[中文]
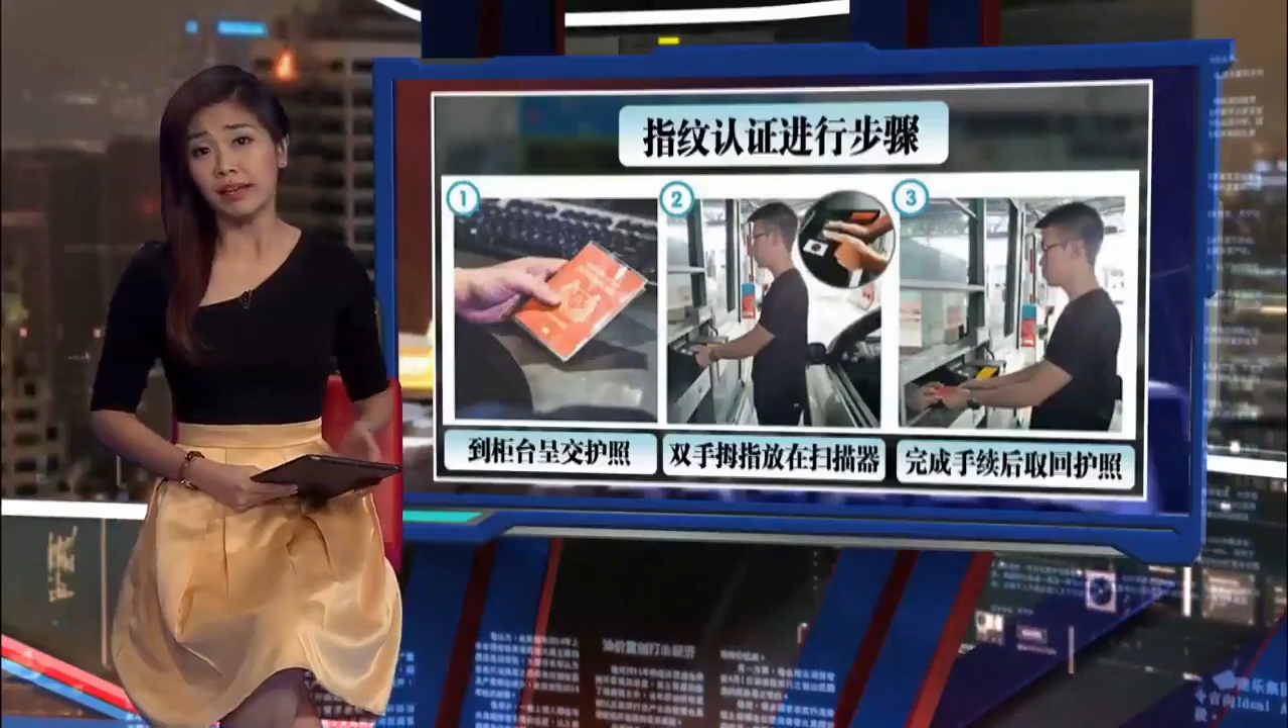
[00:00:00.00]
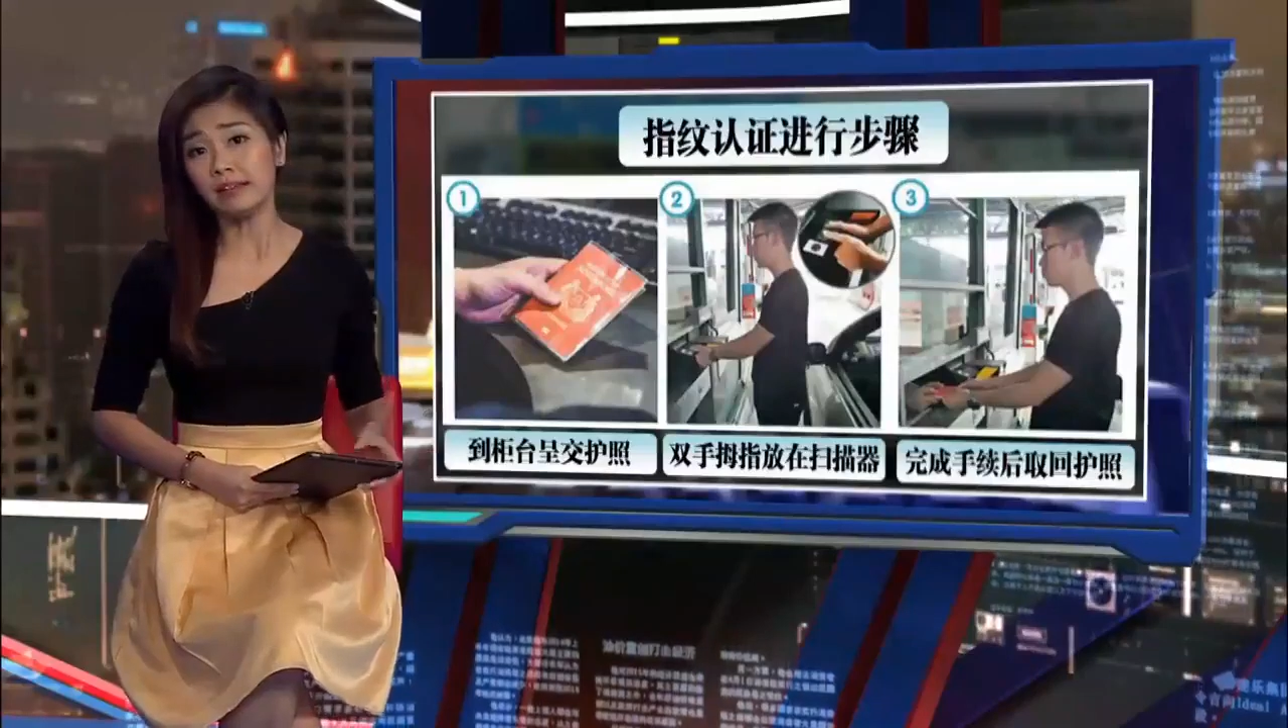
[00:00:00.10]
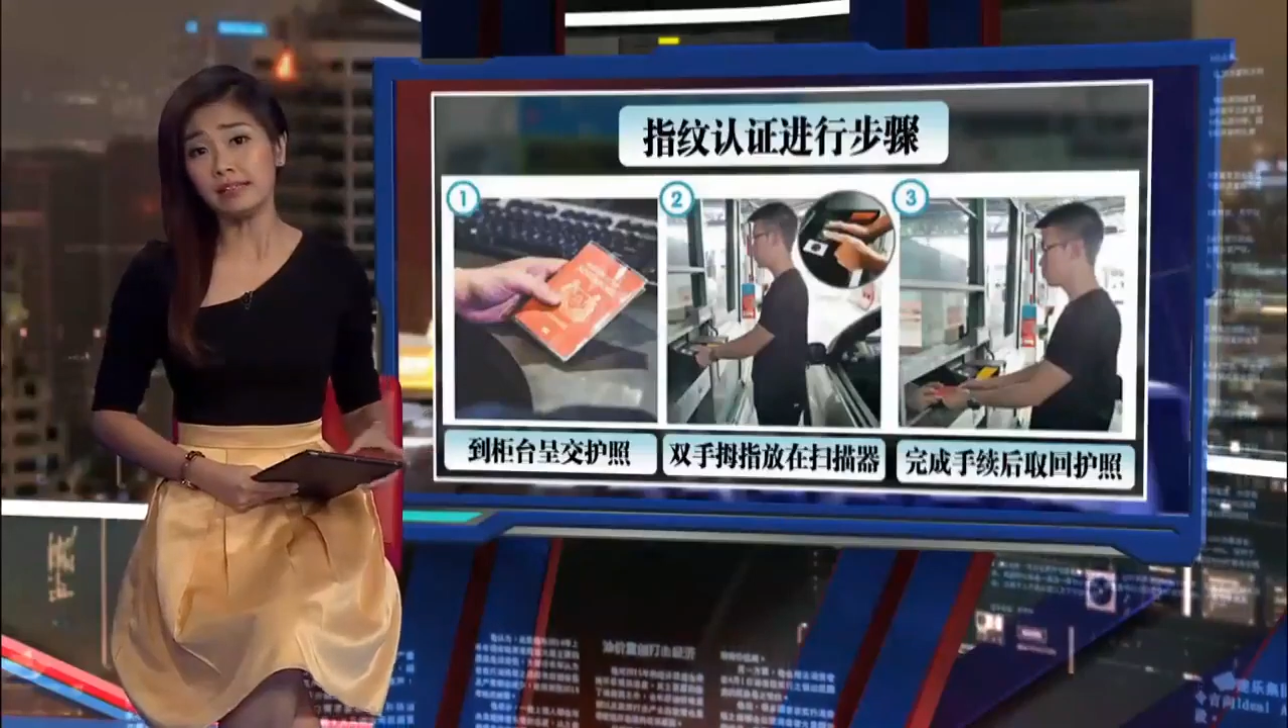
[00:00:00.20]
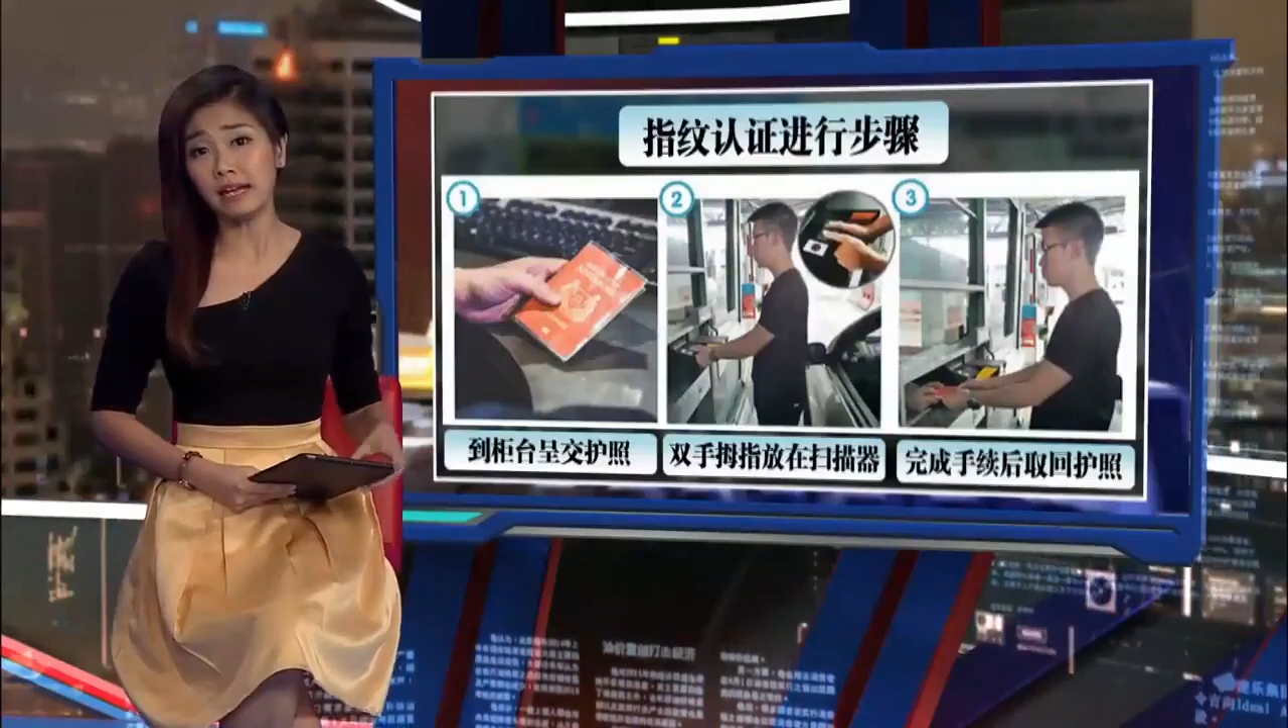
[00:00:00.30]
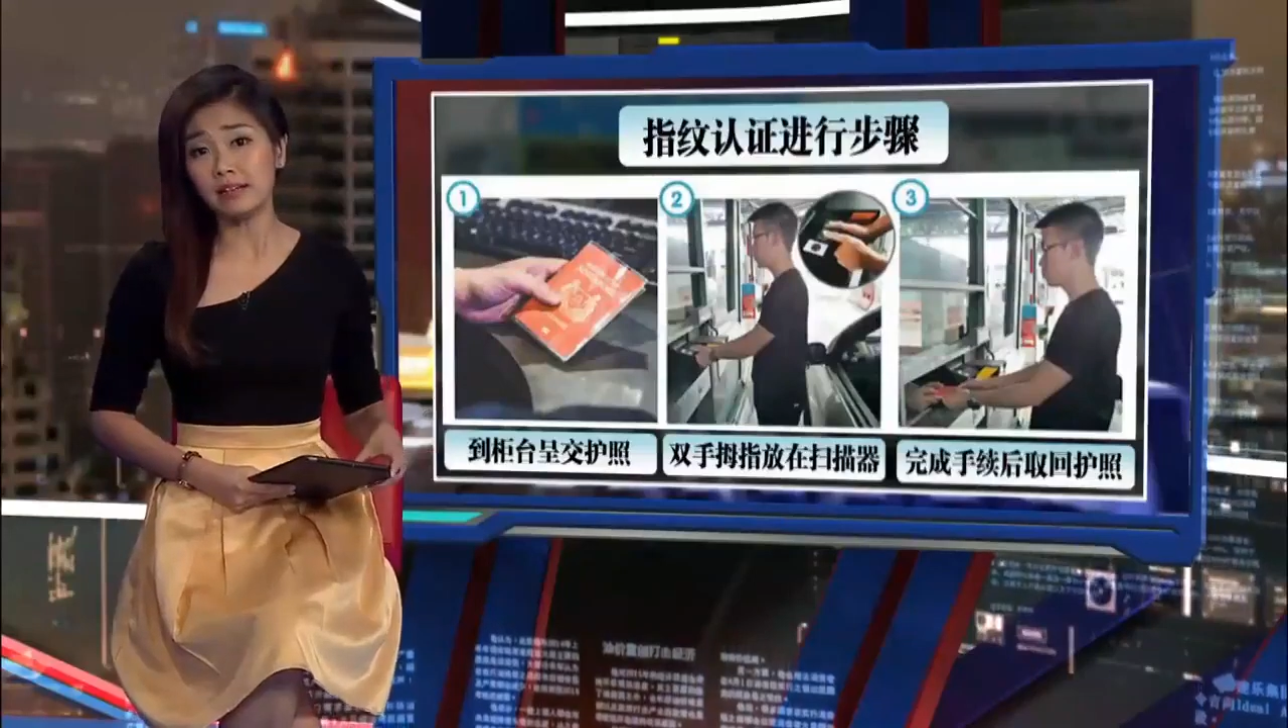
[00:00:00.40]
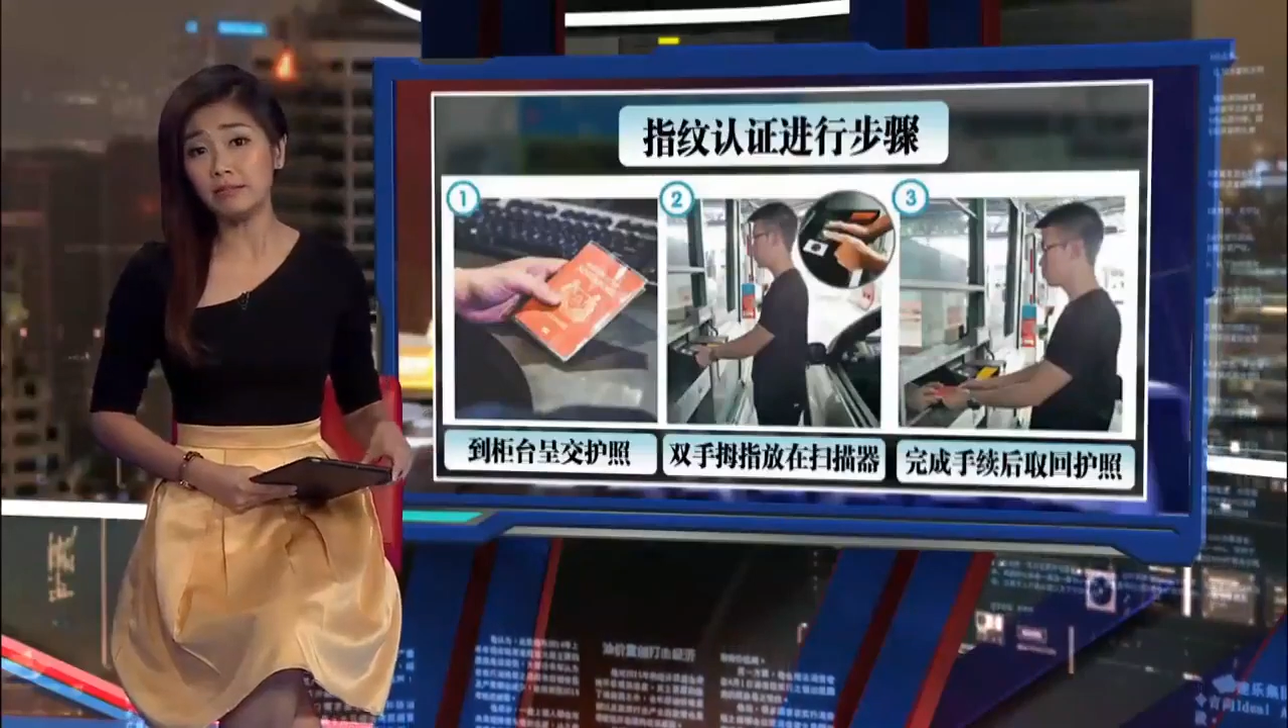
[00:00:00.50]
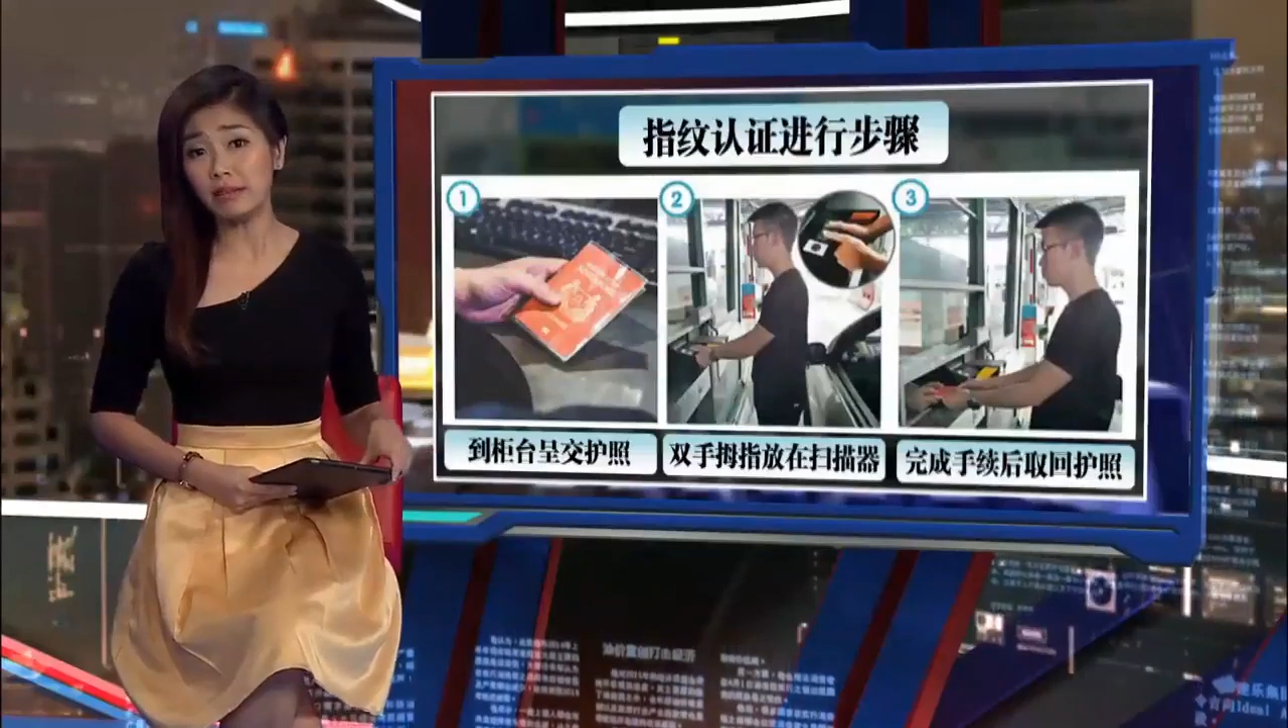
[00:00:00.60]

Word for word: 他和家人